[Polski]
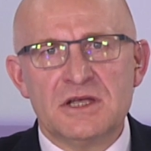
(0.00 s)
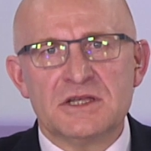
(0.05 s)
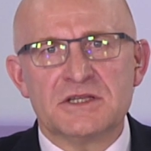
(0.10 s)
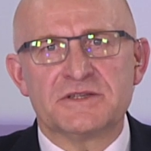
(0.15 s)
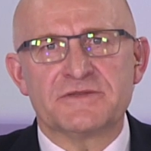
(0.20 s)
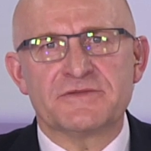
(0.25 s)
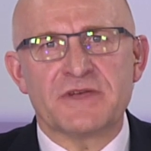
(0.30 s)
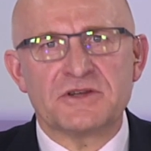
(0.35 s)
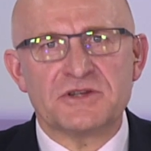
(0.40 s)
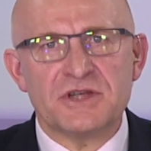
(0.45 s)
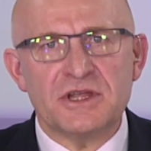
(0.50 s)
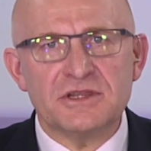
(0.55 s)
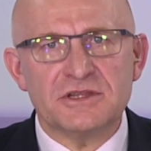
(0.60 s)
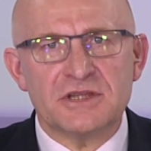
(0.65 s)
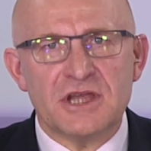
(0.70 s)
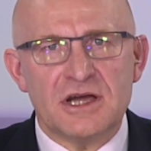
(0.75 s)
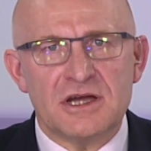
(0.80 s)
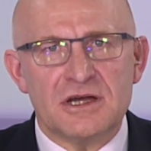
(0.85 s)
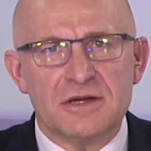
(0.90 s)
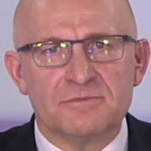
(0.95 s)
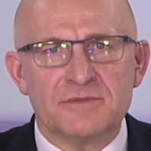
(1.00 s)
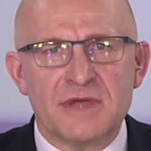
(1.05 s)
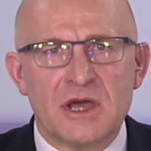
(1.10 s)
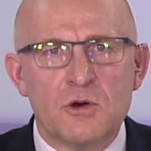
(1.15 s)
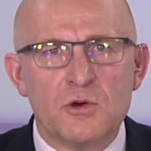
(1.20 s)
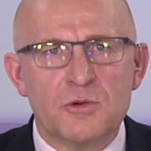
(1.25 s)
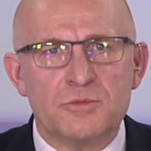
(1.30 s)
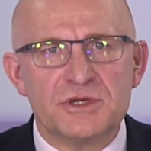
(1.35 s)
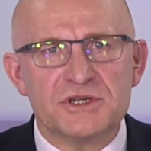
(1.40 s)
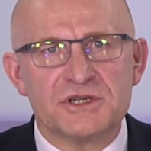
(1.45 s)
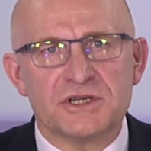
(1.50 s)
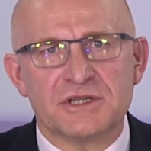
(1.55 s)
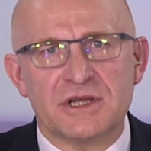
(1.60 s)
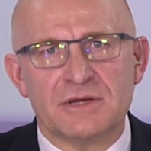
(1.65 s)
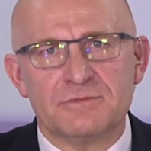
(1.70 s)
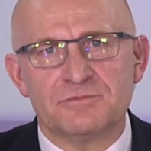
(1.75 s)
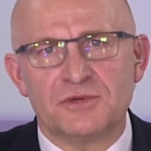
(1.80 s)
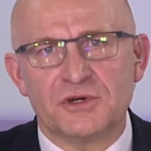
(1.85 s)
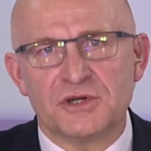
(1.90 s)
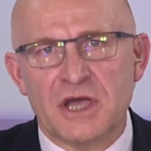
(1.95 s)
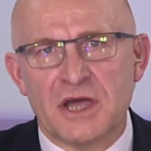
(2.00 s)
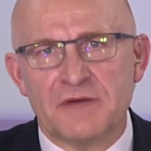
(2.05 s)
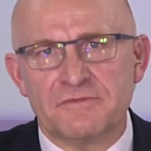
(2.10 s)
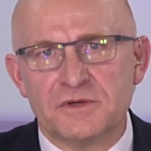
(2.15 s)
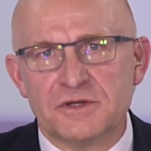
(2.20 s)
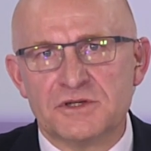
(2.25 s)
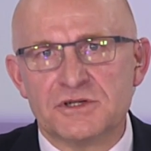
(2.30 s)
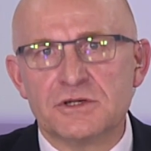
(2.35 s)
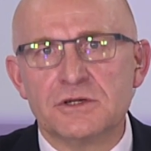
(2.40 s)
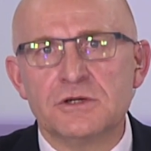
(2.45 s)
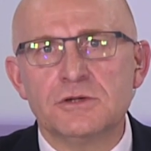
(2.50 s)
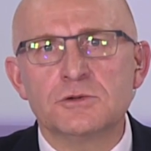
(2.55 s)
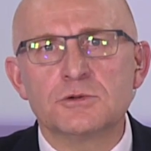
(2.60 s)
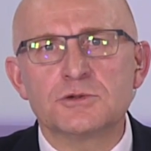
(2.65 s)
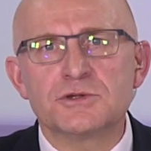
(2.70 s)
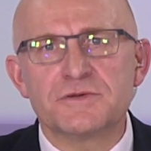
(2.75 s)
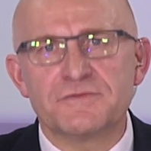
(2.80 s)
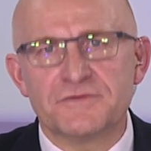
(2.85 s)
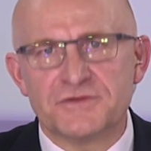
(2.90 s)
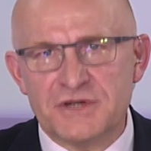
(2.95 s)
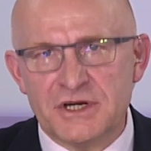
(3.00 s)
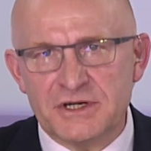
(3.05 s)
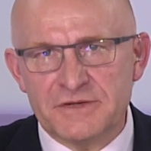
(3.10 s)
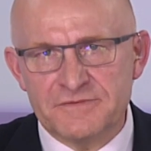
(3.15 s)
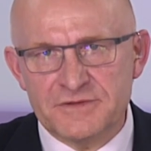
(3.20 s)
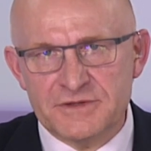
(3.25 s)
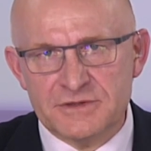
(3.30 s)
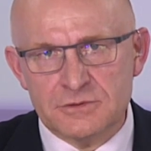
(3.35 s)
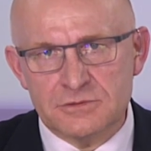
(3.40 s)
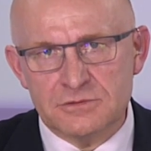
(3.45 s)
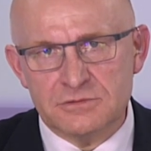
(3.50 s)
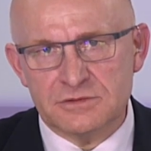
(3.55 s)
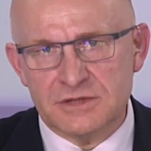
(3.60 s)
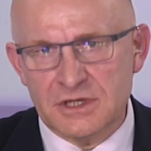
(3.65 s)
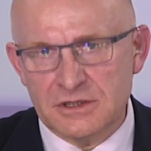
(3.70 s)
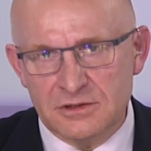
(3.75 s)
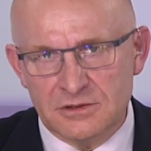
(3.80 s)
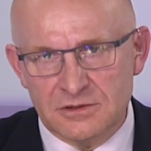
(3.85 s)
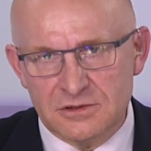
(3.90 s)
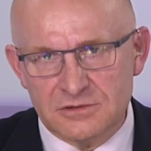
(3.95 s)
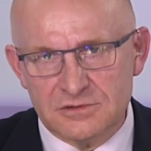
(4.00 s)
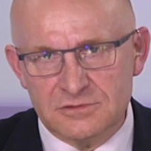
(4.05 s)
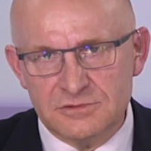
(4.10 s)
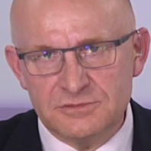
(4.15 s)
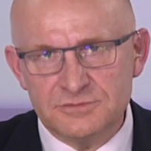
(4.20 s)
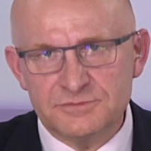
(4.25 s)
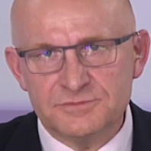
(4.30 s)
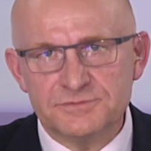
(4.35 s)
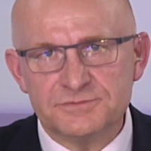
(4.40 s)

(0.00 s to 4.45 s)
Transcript: Zwierzęta miałyby się tam pojawić już w czerwcu tego roku.